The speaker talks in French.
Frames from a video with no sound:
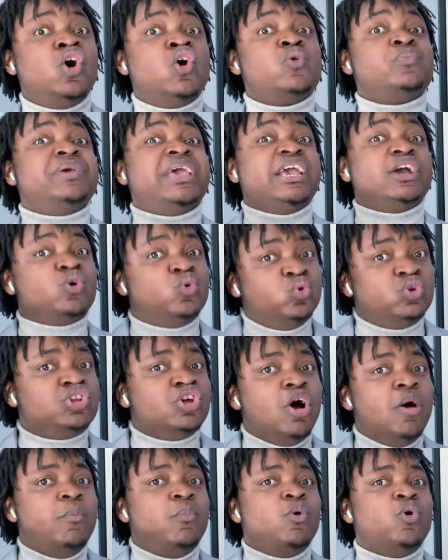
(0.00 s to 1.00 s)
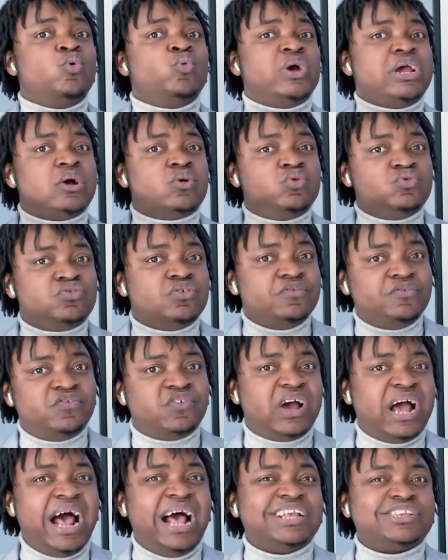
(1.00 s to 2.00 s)
ou bien écoute un mot ou écoute une
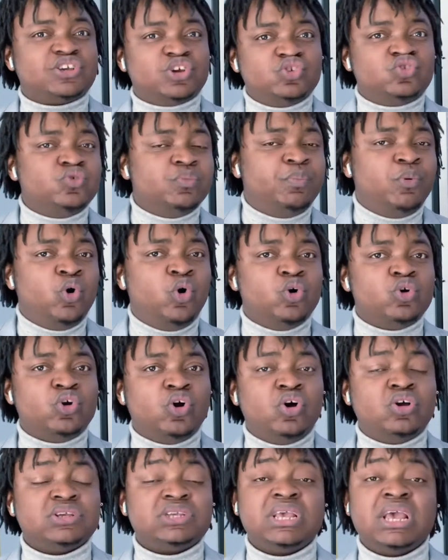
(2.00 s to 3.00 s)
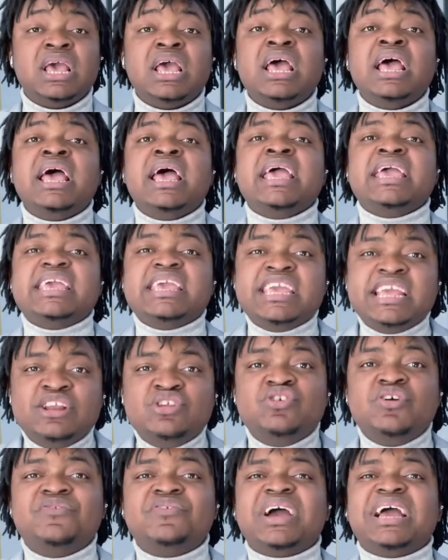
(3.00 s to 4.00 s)
phrase que tu prononces, il
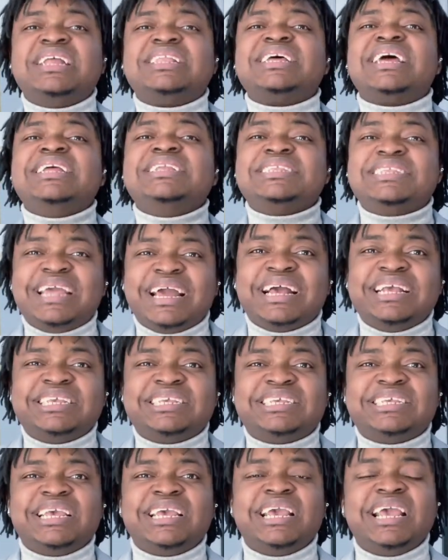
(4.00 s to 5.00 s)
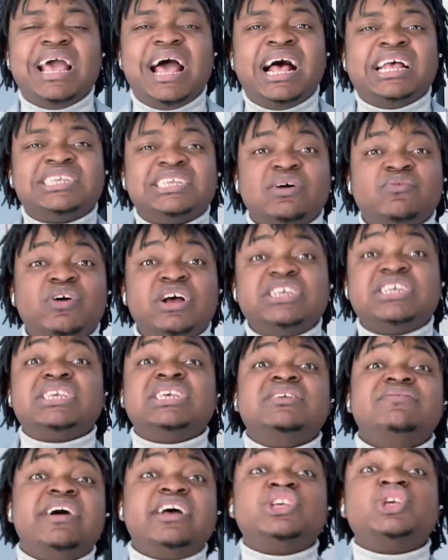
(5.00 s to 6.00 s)
devrait être intéressé à savoir ce
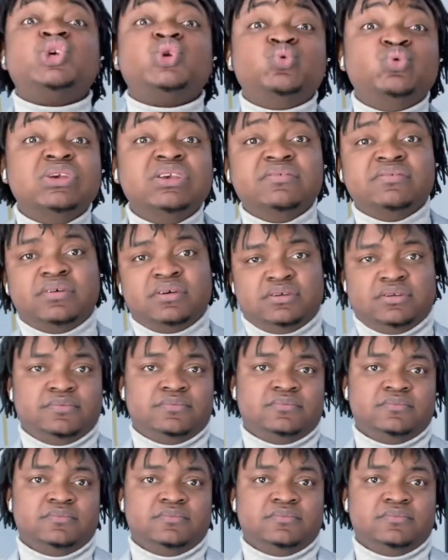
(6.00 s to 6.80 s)
qui va suivre.